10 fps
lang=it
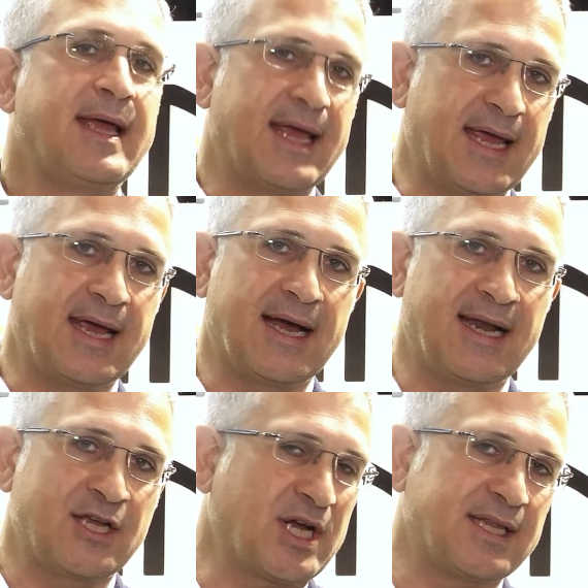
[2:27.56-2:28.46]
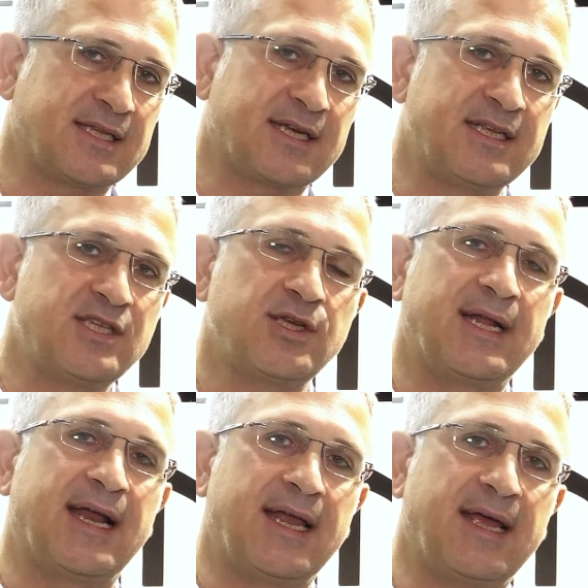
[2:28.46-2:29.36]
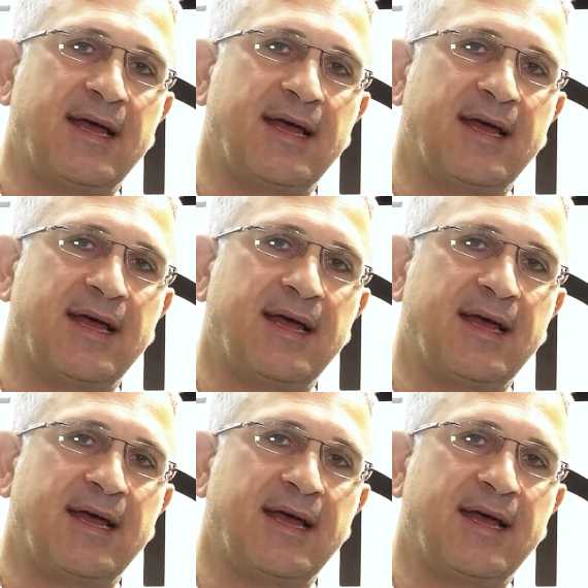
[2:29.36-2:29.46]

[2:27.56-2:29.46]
e alla cialda tradizionale